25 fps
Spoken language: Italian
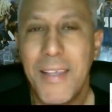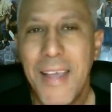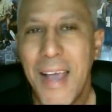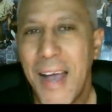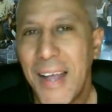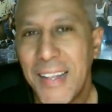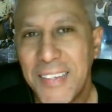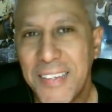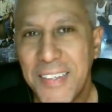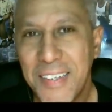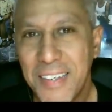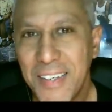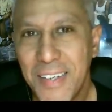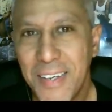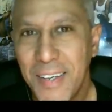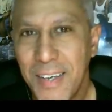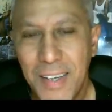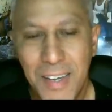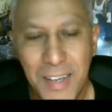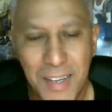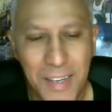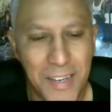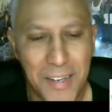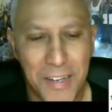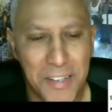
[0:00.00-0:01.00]
Gli altri
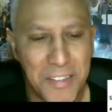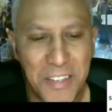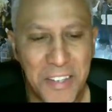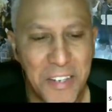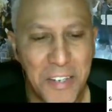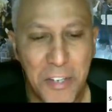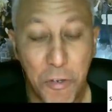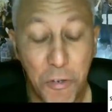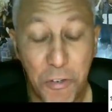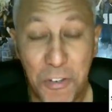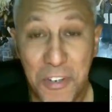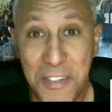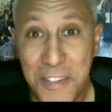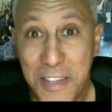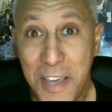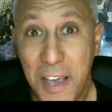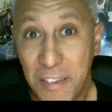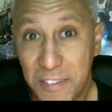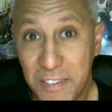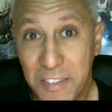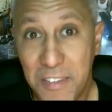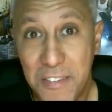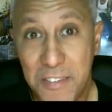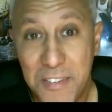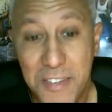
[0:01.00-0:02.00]
ritennero
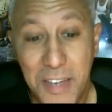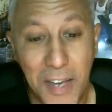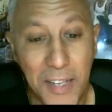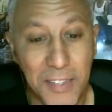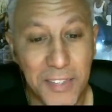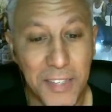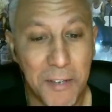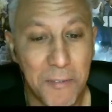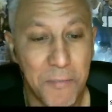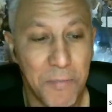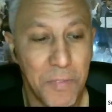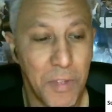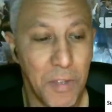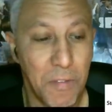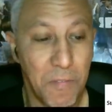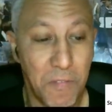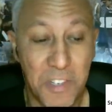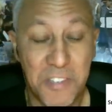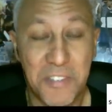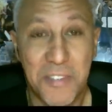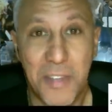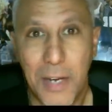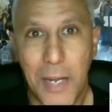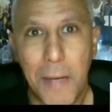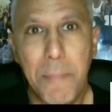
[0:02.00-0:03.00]
l'idea sensata,
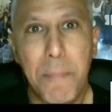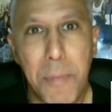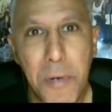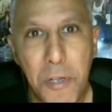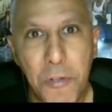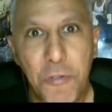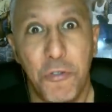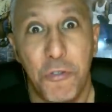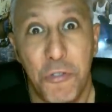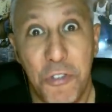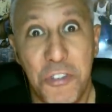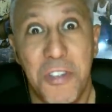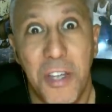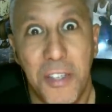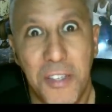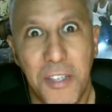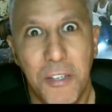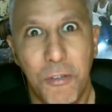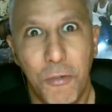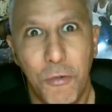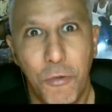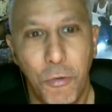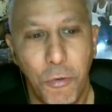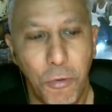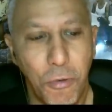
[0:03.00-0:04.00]
vista la preziosità
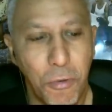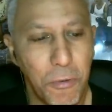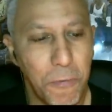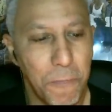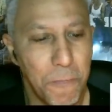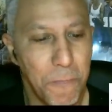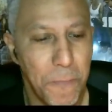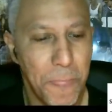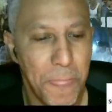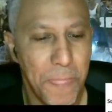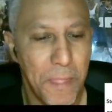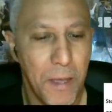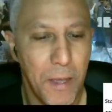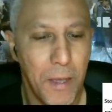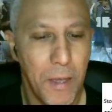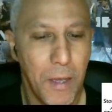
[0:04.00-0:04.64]
del dono,